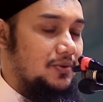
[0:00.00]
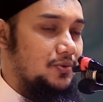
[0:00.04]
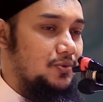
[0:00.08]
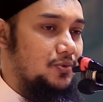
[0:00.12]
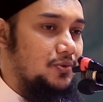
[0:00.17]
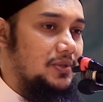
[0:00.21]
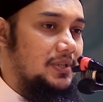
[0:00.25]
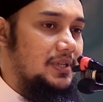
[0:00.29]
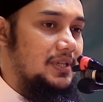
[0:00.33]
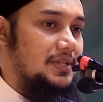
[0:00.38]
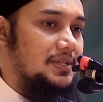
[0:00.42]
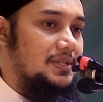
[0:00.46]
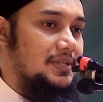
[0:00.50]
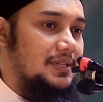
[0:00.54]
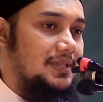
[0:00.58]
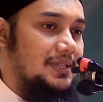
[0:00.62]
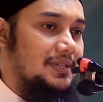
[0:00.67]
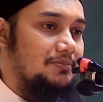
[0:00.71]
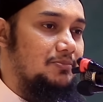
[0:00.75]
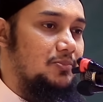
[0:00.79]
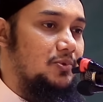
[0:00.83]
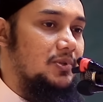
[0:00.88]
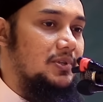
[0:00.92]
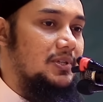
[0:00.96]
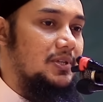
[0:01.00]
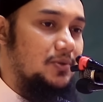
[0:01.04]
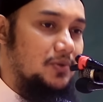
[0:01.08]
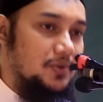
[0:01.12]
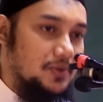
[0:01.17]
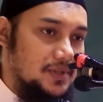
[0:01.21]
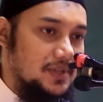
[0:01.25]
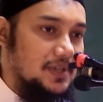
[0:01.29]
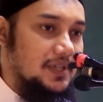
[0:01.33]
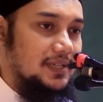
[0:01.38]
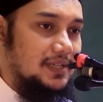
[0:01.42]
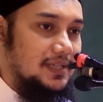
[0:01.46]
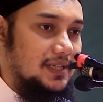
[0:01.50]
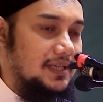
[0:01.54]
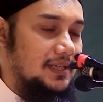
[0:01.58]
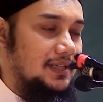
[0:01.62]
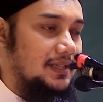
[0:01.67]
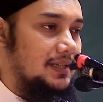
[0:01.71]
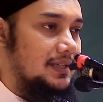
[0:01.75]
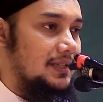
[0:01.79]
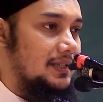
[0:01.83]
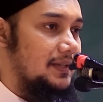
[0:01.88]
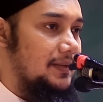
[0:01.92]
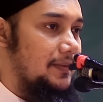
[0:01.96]
দুঃখের সাথে বলতে হচ্ছে এটা
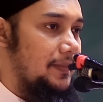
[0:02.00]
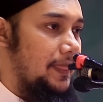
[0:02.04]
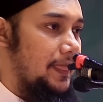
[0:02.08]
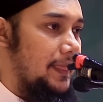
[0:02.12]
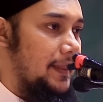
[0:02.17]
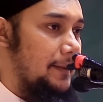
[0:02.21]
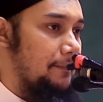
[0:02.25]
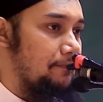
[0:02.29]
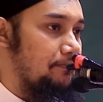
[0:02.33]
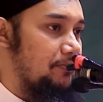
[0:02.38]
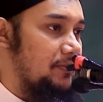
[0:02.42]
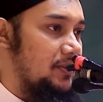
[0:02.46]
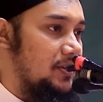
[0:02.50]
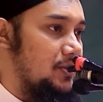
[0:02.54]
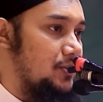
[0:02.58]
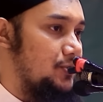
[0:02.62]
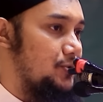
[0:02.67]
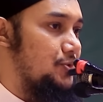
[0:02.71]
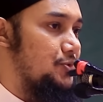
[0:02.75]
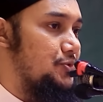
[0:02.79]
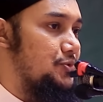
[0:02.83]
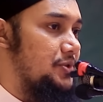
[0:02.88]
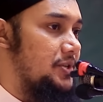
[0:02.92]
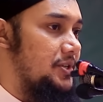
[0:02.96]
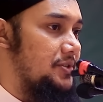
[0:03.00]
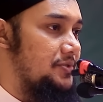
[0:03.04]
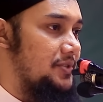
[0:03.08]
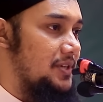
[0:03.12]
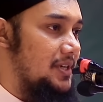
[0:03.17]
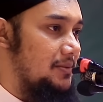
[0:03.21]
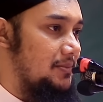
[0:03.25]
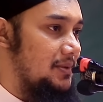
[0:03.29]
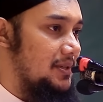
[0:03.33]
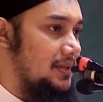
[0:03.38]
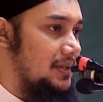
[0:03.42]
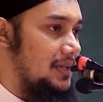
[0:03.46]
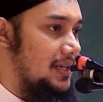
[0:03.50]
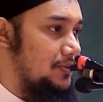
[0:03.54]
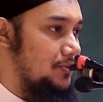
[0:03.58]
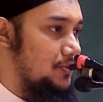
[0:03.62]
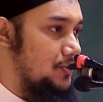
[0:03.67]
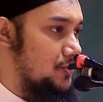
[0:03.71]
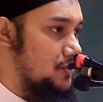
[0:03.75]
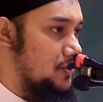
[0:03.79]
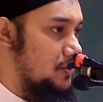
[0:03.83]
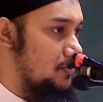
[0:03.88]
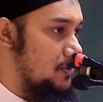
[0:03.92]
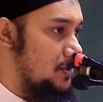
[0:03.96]
কিছু কিছু ক্ষেত্রে আমাদের
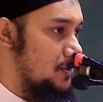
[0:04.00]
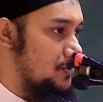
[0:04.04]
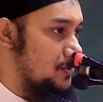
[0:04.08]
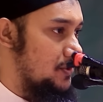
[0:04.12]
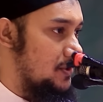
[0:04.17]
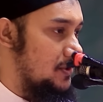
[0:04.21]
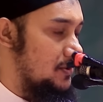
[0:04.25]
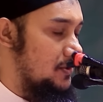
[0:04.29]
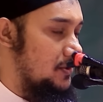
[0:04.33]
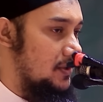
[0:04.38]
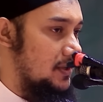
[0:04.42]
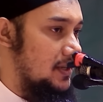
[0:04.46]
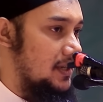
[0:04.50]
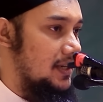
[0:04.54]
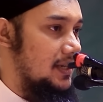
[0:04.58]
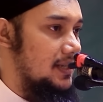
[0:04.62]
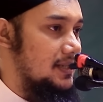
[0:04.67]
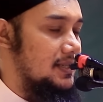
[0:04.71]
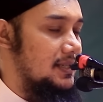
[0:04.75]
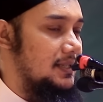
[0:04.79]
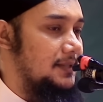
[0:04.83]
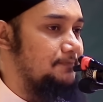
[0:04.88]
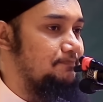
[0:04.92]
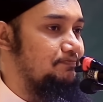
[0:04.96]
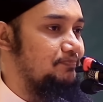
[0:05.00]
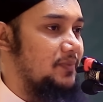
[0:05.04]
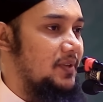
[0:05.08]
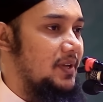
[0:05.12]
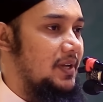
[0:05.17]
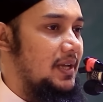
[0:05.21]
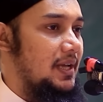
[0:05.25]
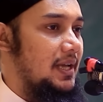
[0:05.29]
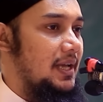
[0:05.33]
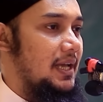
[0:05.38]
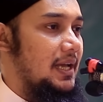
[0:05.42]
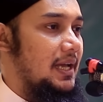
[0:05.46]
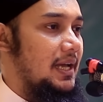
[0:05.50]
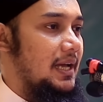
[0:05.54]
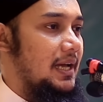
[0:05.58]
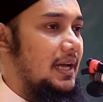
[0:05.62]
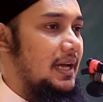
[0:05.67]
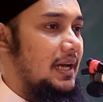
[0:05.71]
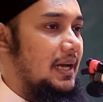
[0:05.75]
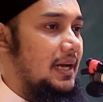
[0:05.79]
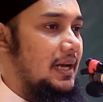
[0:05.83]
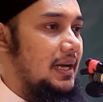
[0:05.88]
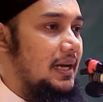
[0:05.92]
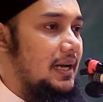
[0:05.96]
আত্মসমালোচনার দরকার আছে
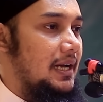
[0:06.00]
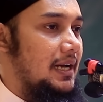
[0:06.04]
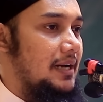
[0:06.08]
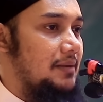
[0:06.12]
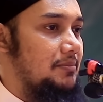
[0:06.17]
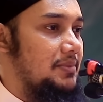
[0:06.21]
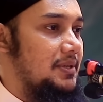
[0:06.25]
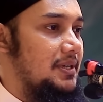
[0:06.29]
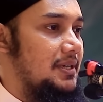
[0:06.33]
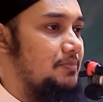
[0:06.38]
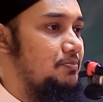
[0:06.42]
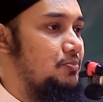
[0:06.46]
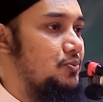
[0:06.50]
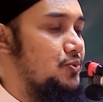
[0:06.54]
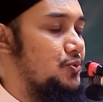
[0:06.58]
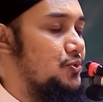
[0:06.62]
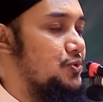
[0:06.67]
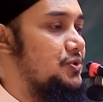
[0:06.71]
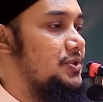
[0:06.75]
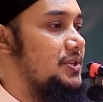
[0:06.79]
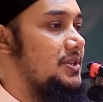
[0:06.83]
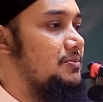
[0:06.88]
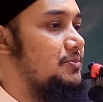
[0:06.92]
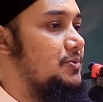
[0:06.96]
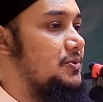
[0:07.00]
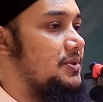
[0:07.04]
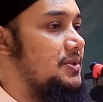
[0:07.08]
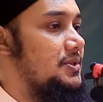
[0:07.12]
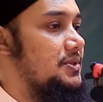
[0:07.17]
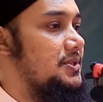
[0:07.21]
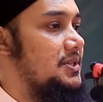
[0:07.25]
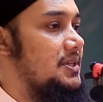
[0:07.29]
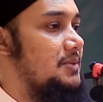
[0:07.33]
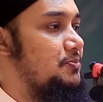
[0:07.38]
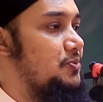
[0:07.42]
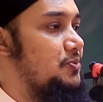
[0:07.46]
আমরা পুরুষদের মধ্যে যে